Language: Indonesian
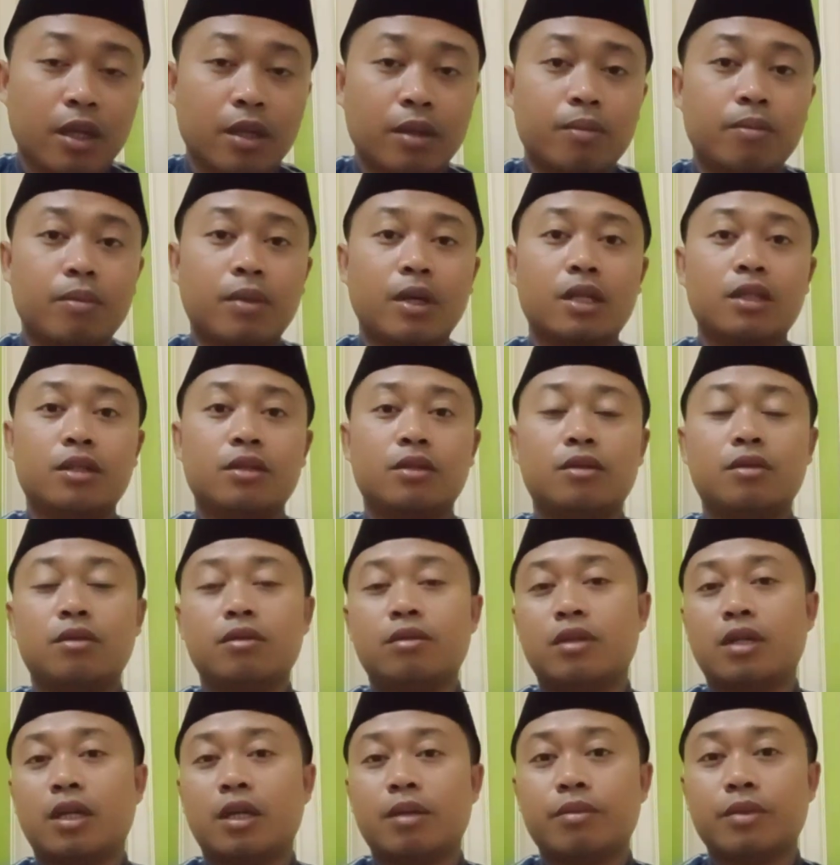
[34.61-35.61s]
bantu
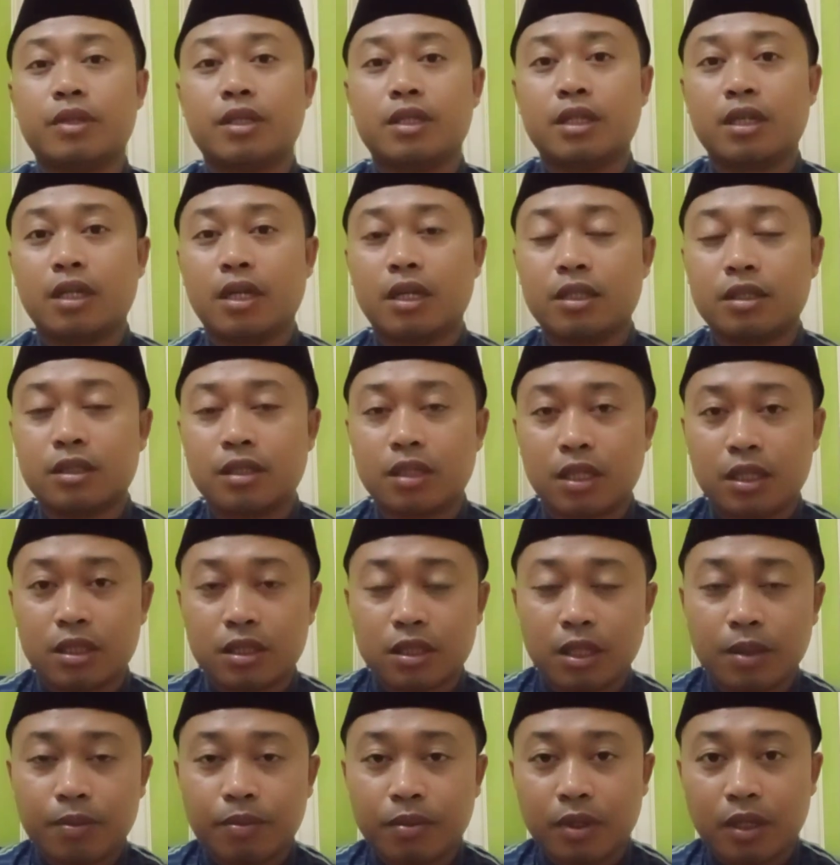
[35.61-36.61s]
kami dengan cara
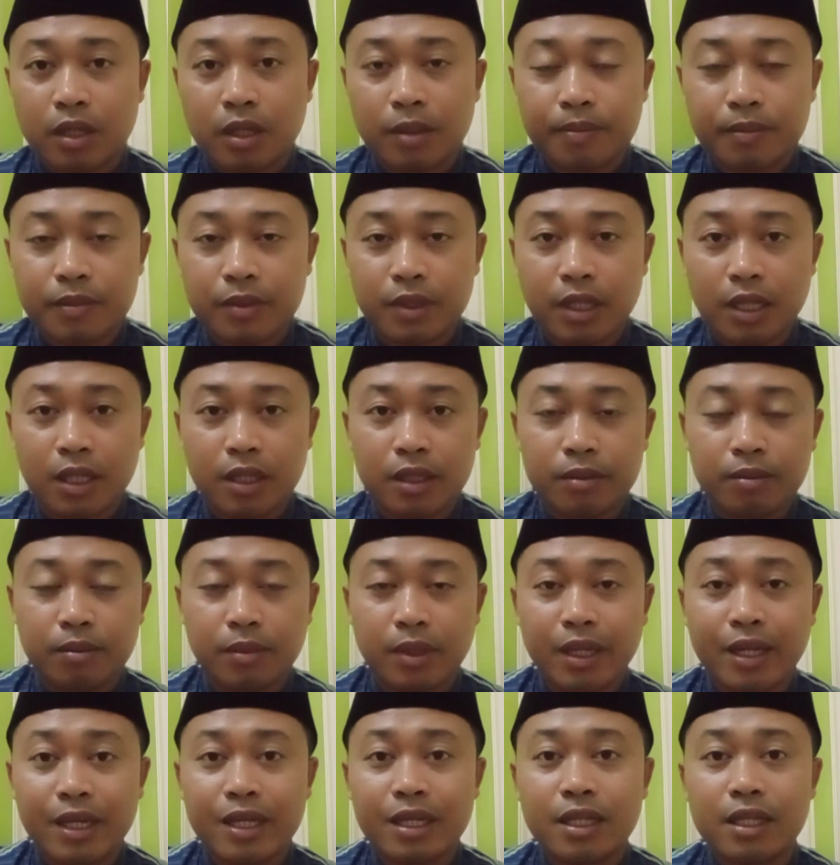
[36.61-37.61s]
subscribe dan
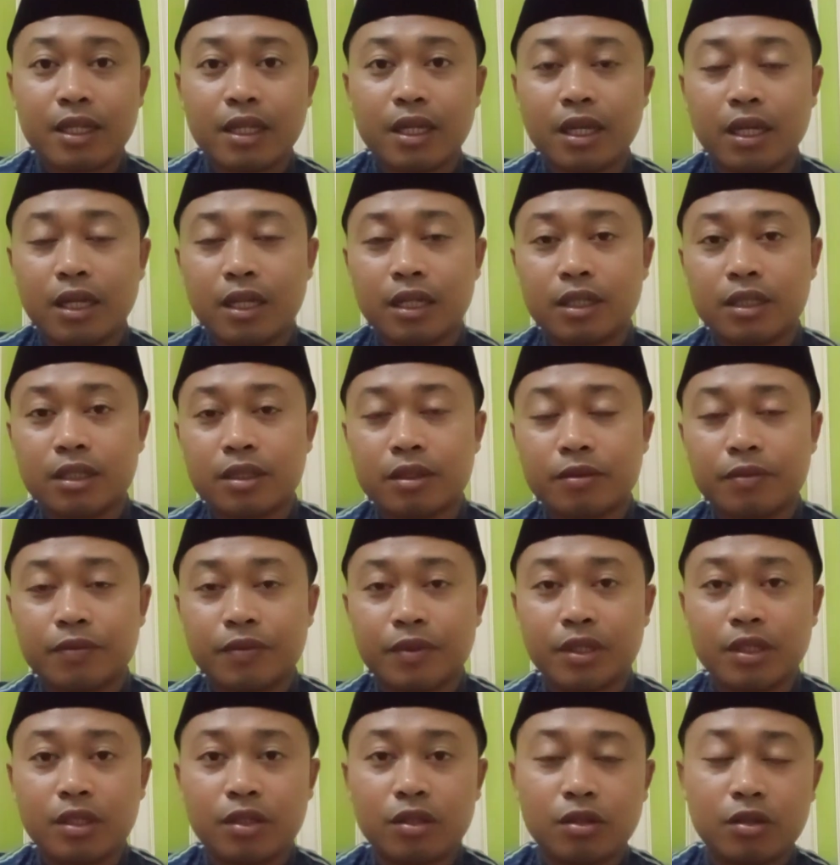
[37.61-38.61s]
bagikan
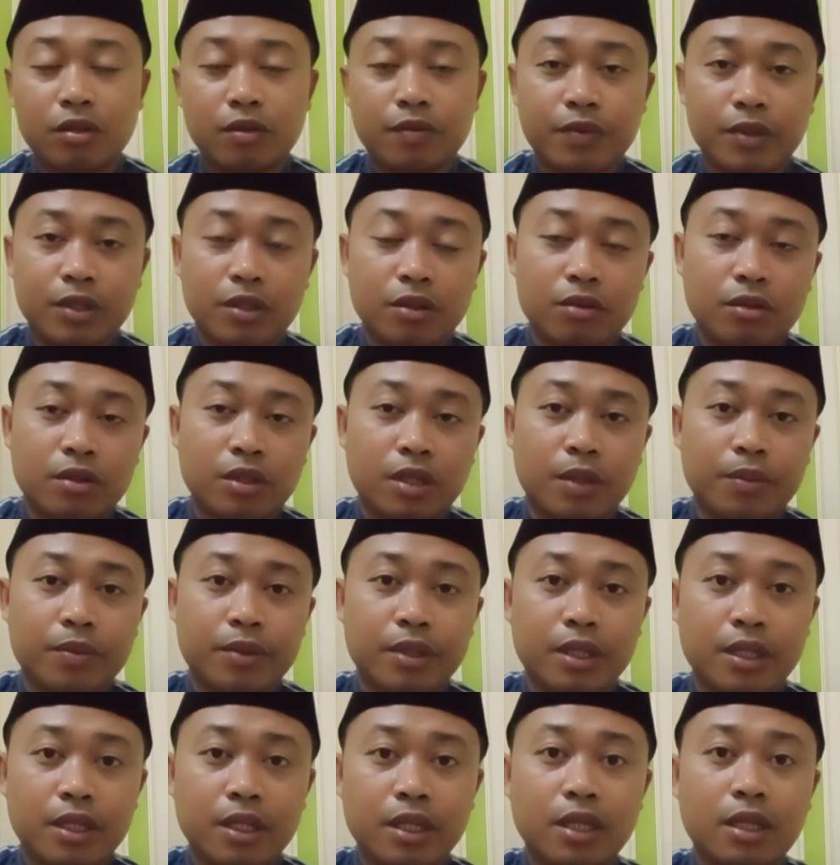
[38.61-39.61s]
video-video kami
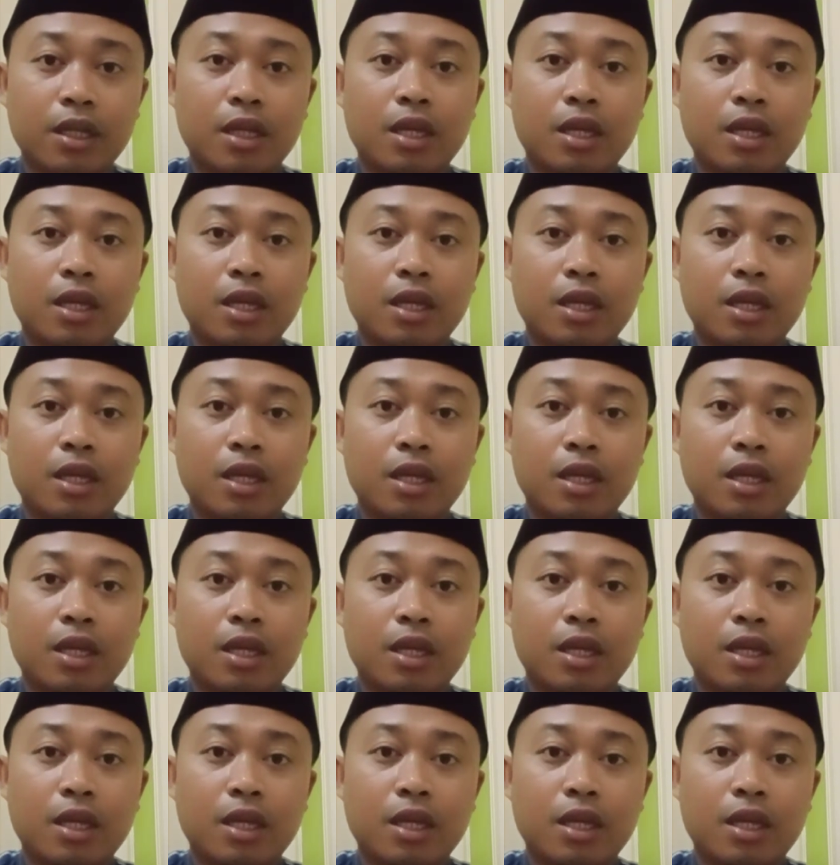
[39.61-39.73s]
ini